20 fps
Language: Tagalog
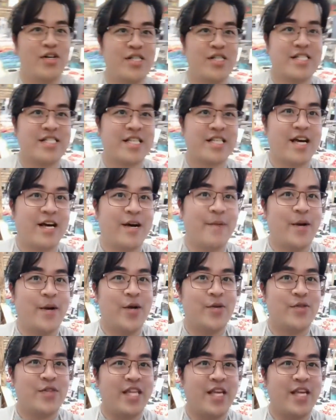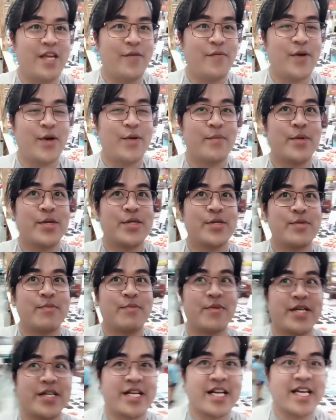sa Bounty Farmers
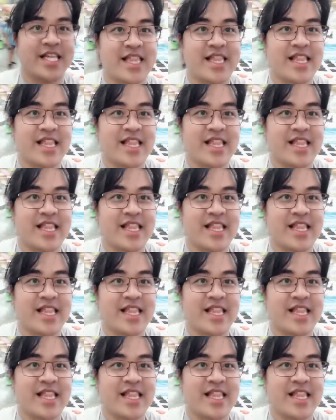Market.